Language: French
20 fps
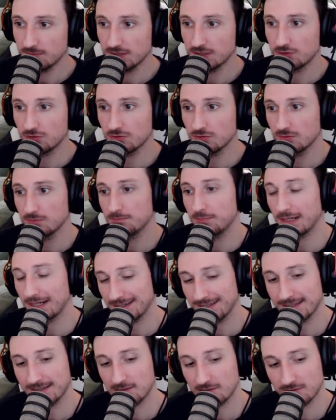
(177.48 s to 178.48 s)
messieurs,
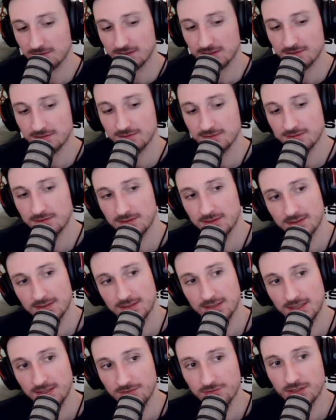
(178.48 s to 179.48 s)
Paris-Atlanta,
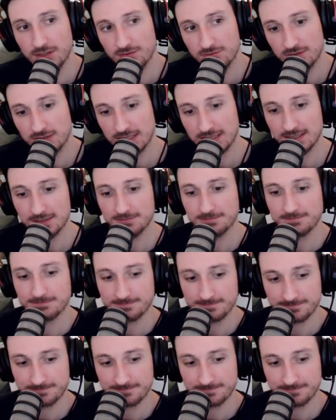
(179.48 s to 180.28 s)
qui voyez-vous gagner